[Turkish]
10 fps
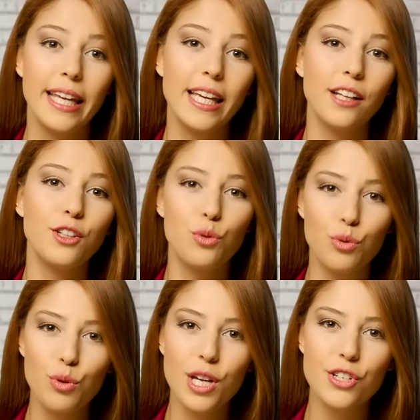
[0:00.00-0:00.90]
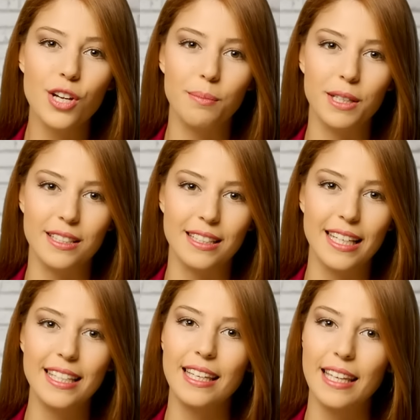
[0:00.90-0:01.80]
yani günlük
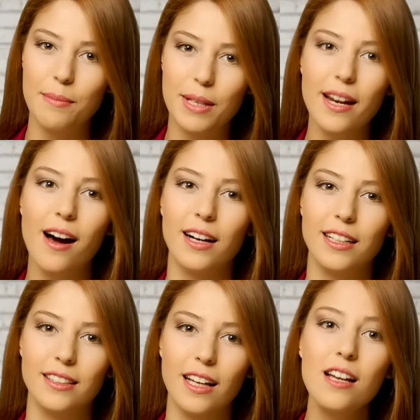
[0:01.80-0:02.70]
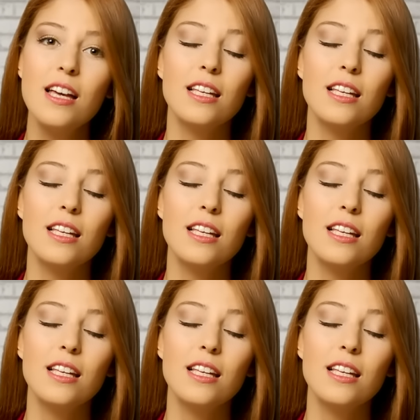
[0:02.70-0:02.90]
yaşamlarındaki deneyimleri hakkında